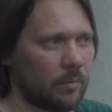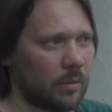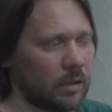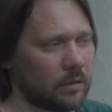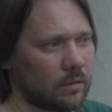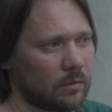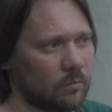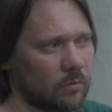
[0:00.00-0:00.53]

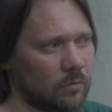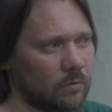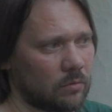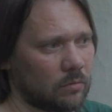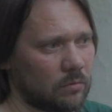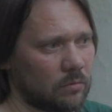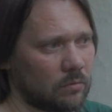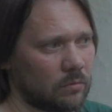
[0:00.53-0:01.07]

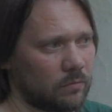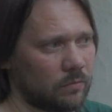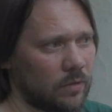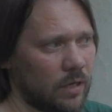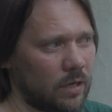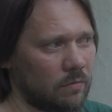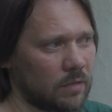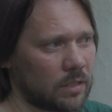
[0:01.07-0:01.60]
Поэтому в
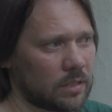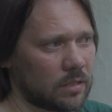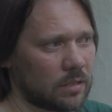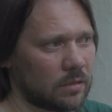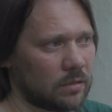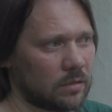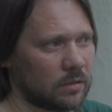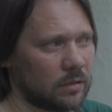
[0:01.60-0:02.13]

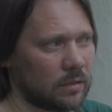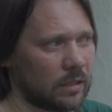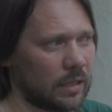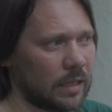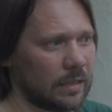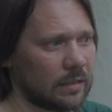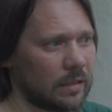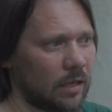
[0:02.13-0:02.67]
древности,
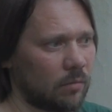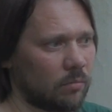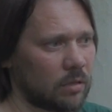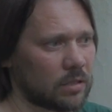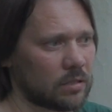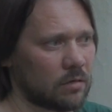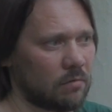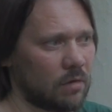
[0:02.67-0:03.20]
когда
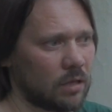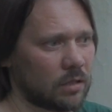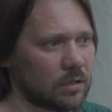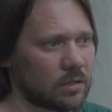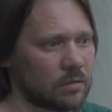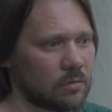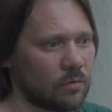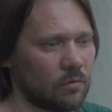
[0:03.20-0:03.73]

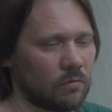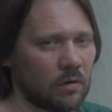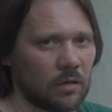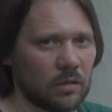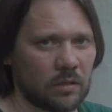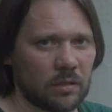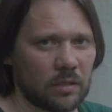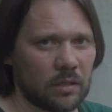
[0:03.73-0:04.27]
образовалось слово